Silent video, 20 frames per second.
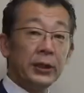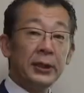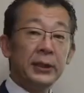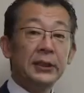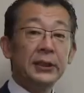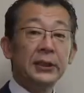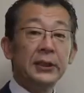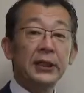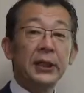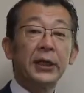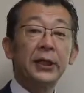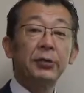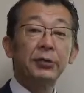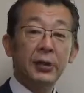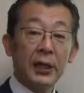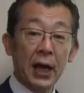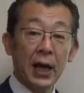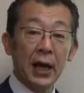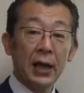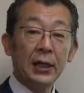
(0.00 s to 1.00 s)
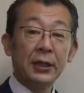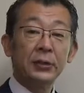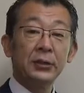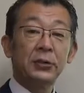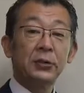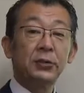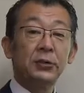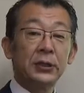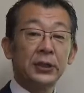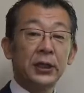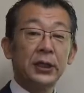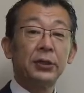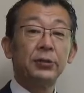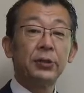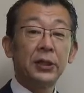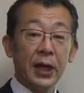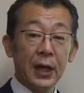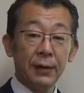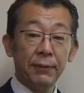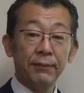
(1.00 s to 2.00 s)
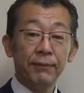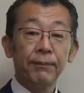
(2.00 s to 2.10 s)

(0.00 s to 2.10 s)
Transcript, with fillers: 1にできるか10にできるか